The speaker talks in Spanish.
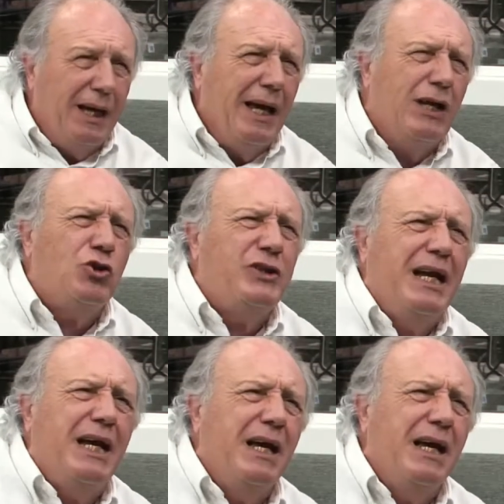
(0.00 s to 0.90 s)
Eso
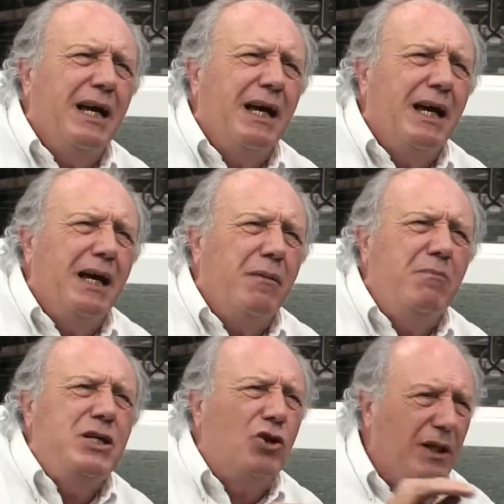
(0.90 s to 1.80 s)
sale
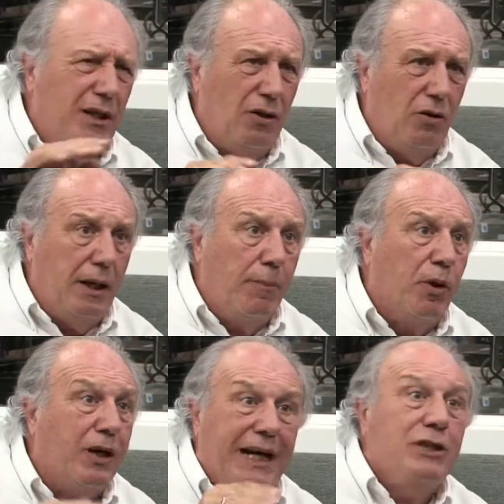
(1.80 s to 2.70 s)
millones de dólares,
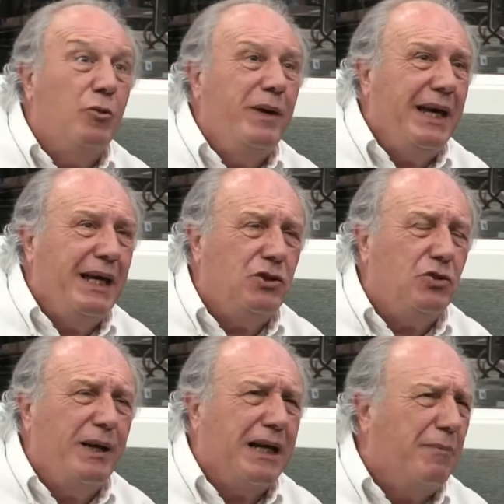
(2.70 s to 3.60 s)
porque esos, esos
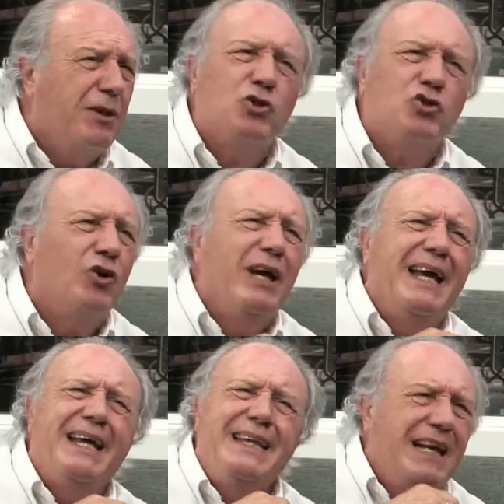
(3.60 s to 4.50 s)
medicamentos son
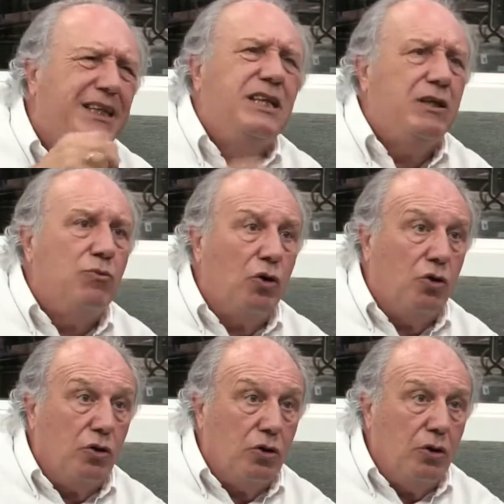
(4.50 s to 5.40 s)
de altísimo
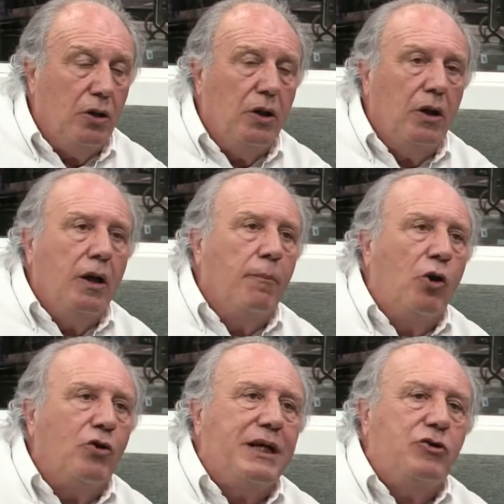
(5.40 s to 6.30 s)
costo. Por
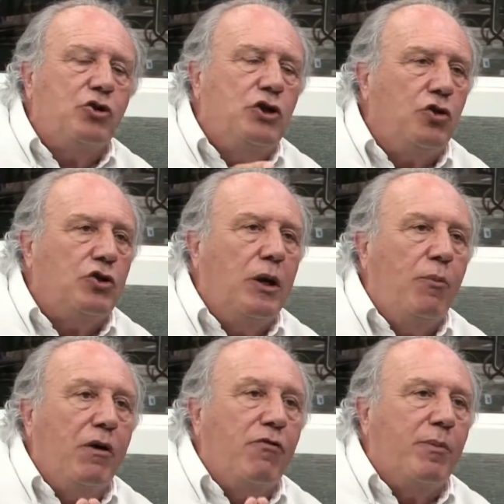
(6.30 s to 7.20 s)
lo tanto, si no
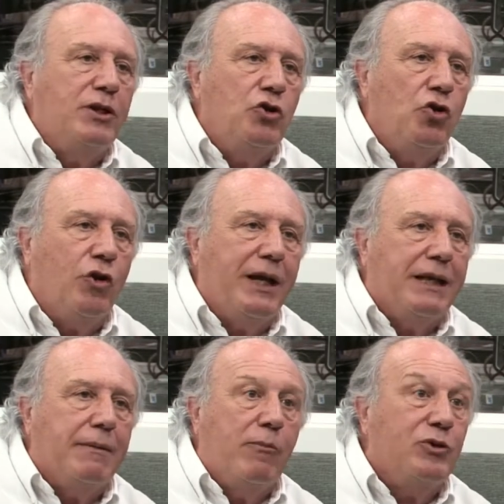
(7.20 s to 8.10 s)
tenemos la información
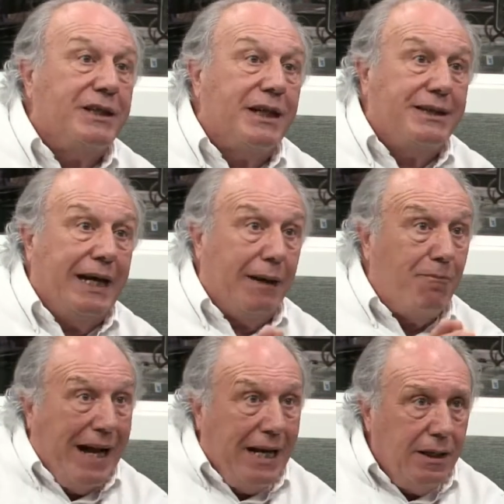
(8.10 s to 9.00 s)
correcta, vamos a tratar
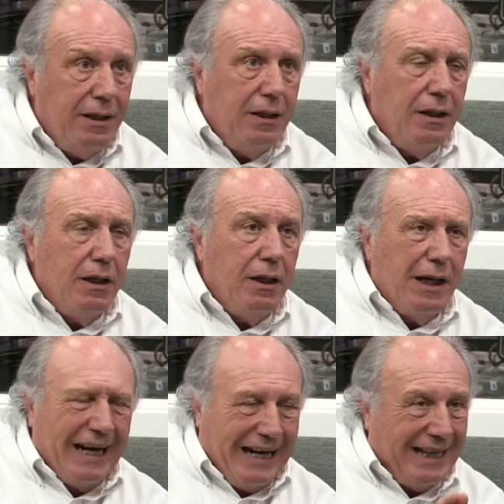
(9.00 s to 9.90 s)
mal,
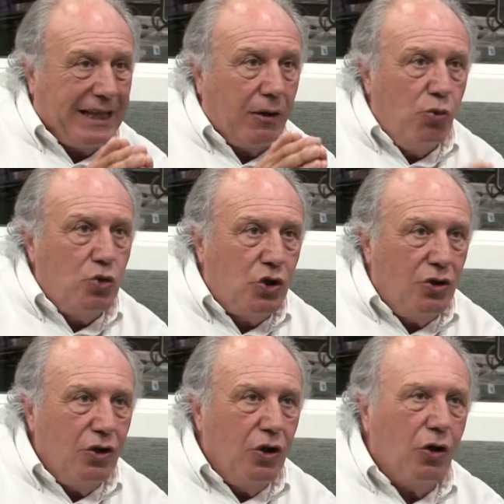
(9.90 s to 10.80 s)
gastar mucho
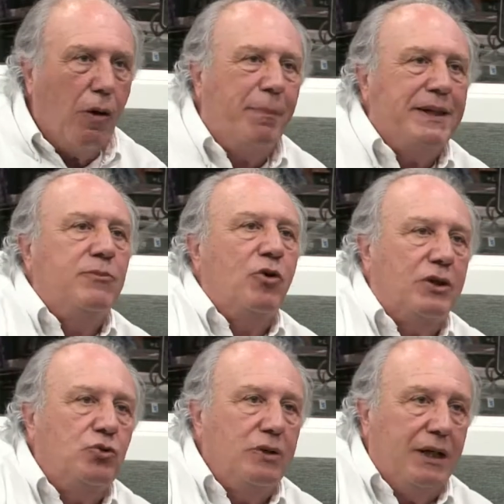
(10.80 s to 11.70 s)
con pésimos
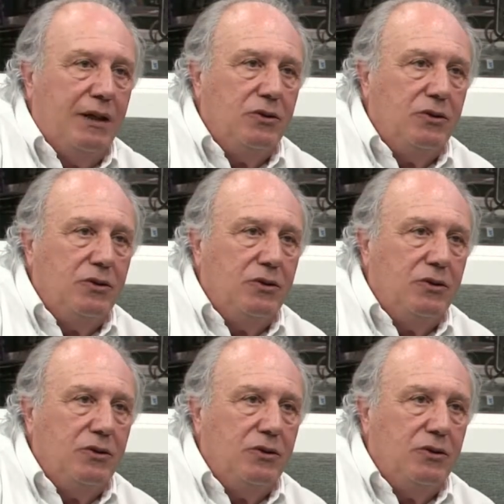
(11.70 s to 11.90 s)
resultados.